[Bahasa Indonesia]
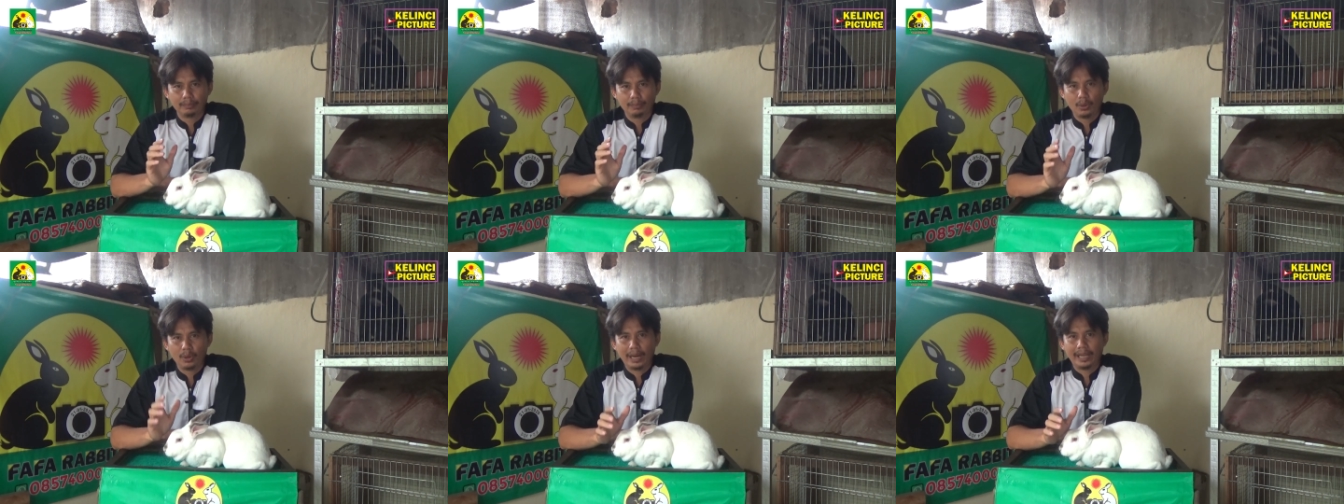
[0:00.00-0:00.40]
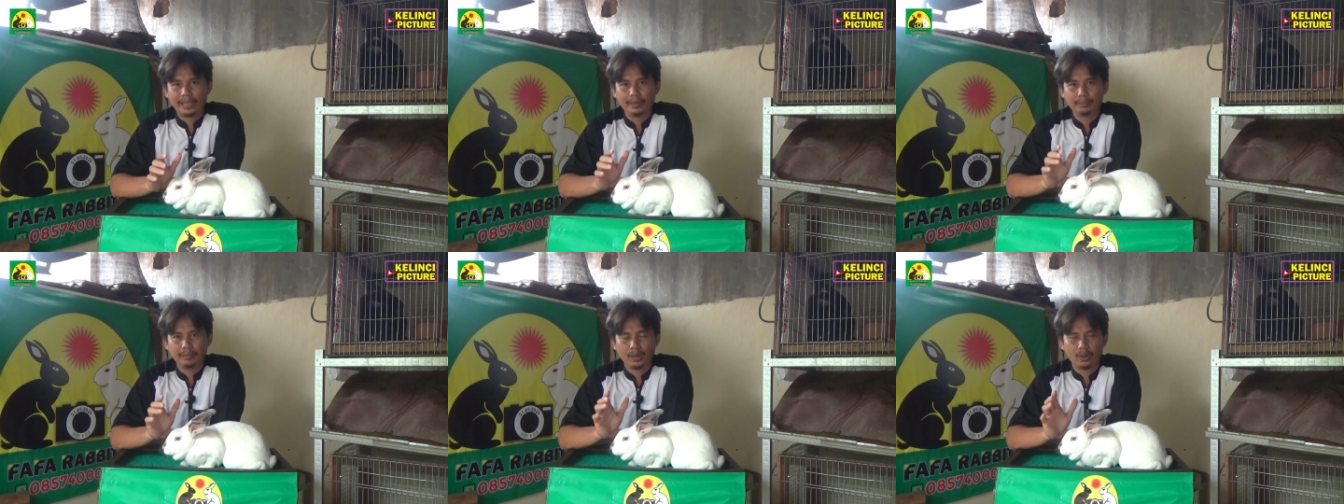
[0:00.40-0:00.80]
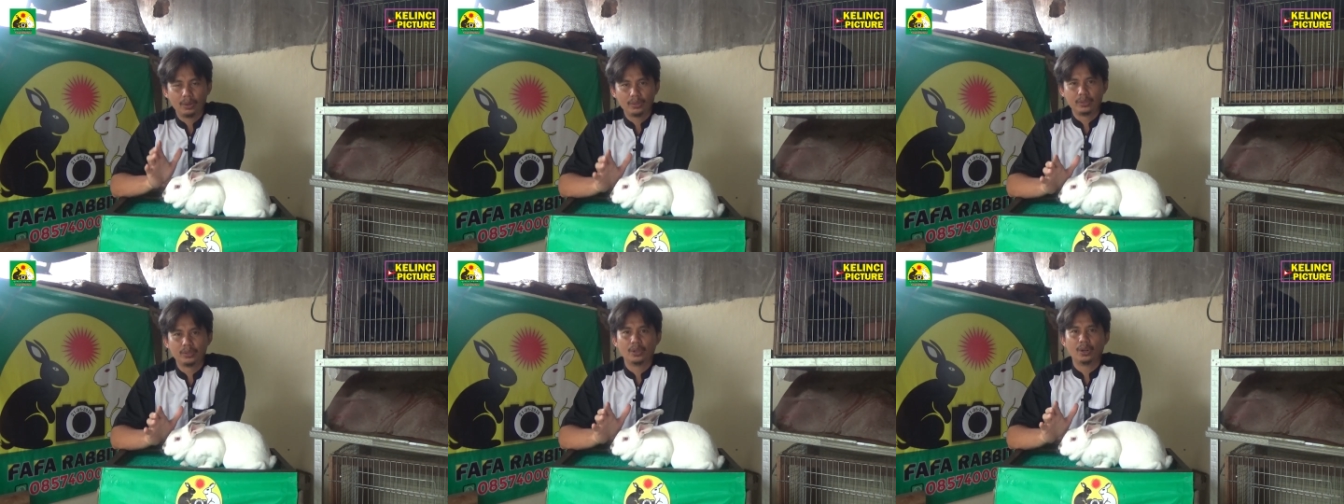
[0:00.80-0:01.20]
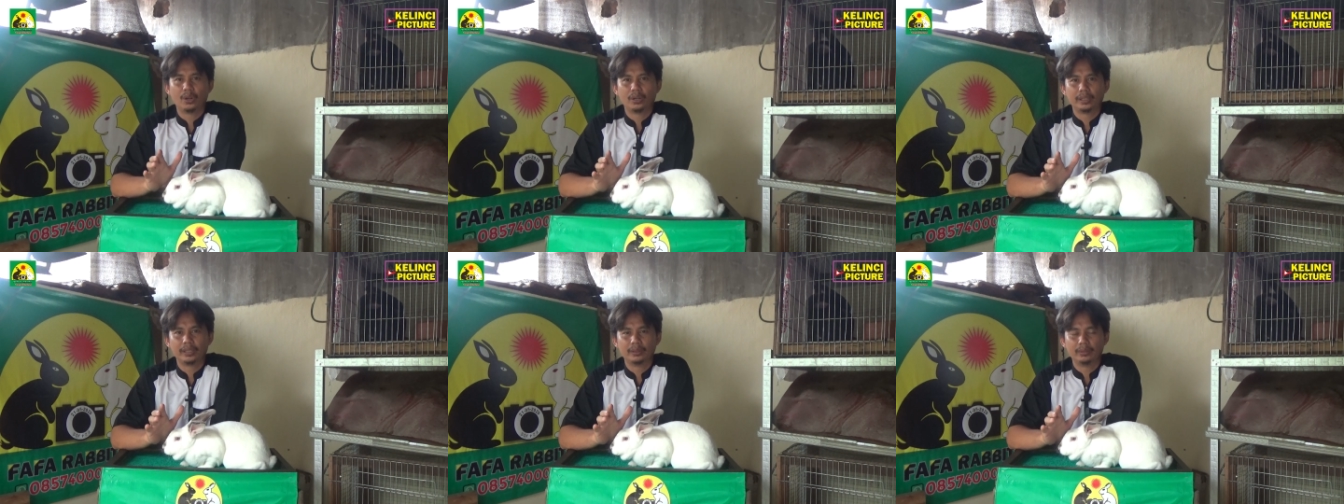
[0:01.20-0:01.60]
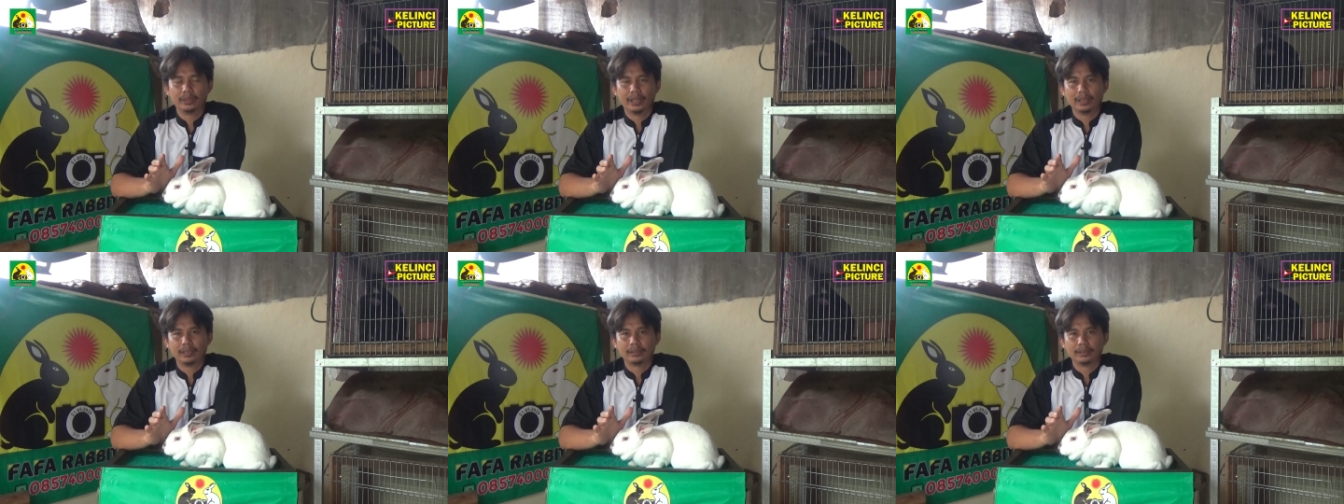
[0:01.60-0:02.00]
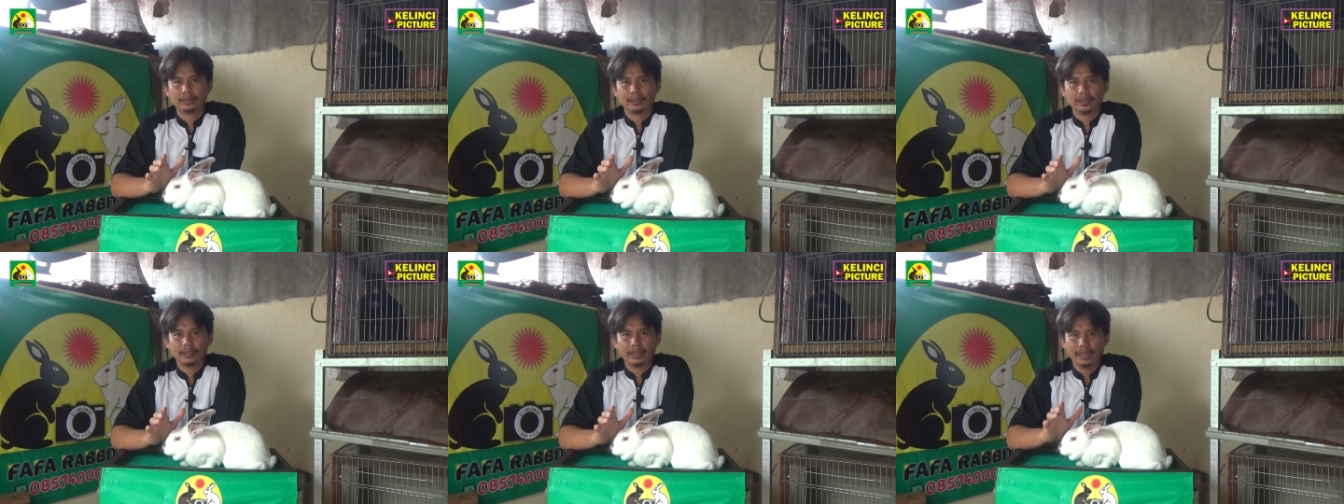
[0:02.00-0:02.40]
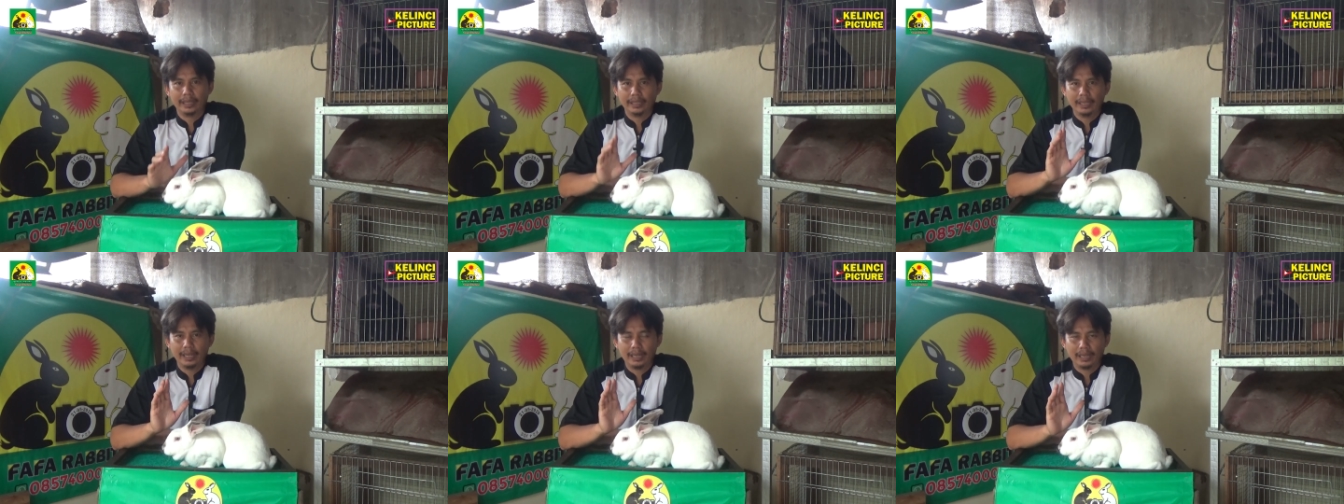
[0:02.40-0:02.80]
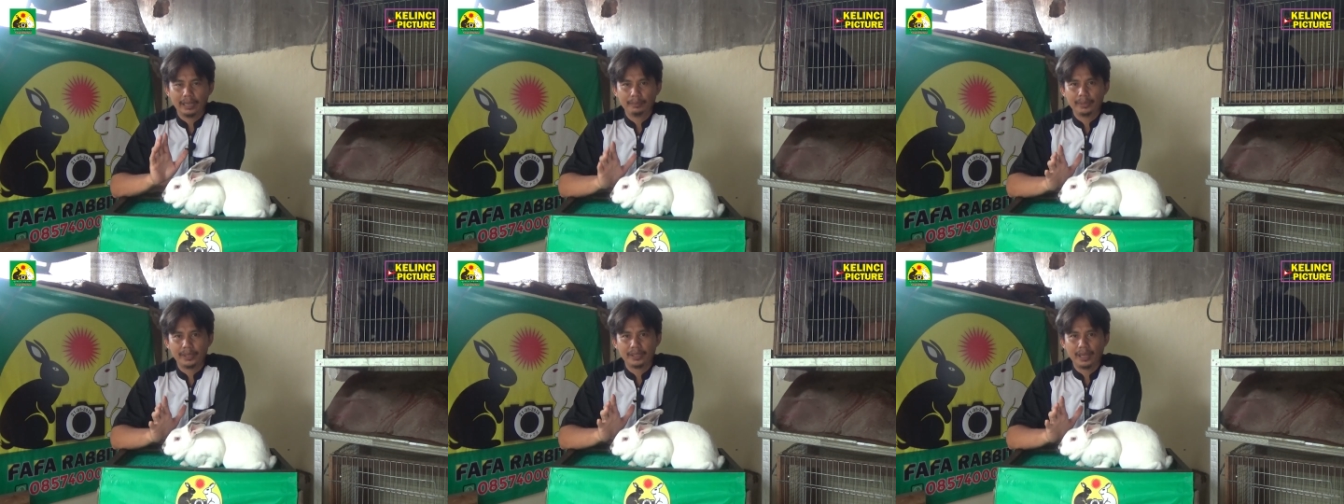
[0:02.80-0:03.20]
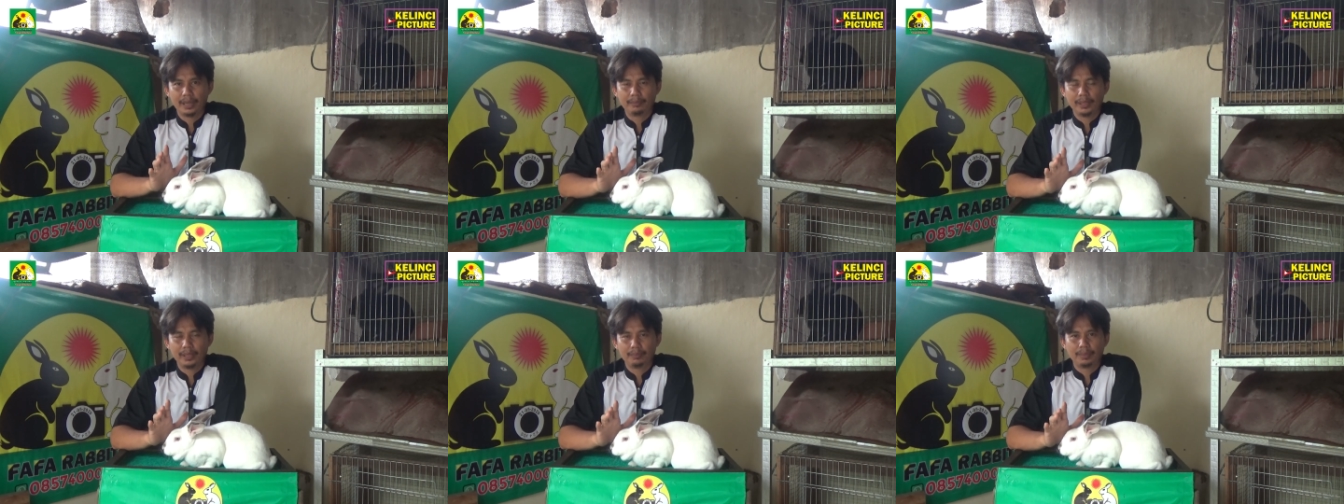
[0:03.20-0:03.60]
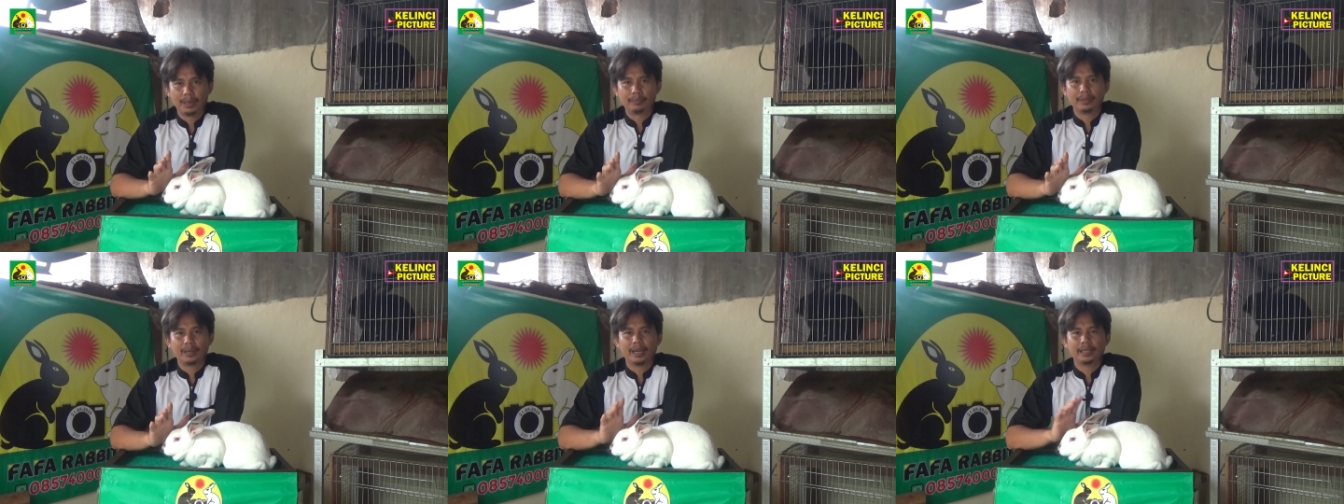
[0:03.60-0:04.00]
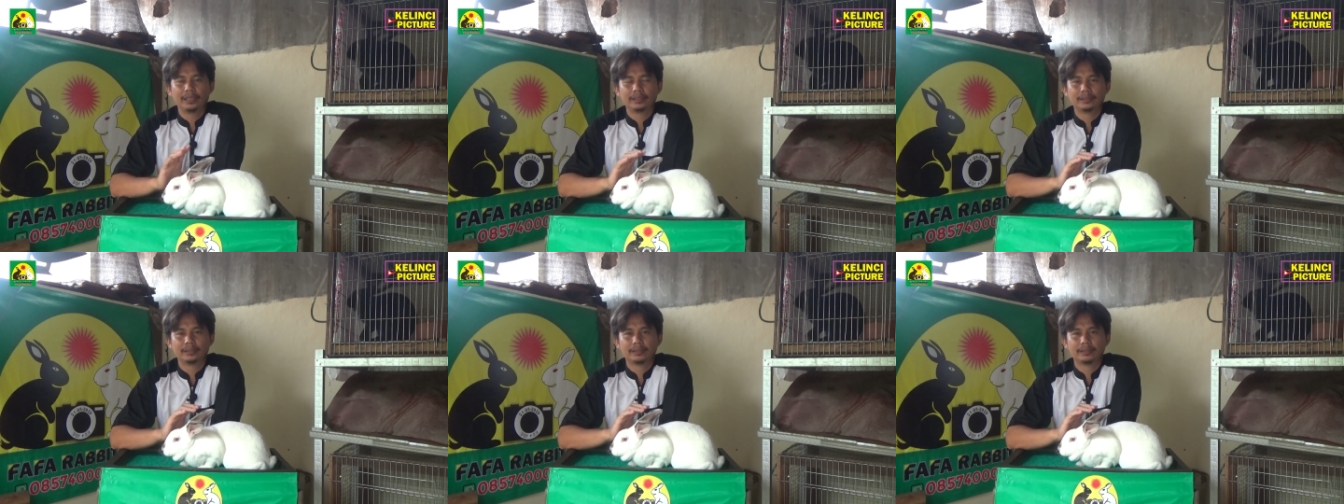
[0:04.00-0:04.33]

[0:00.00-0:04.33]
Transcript: mulai menonjol gitu ya nah ini akan bisa menyebabkan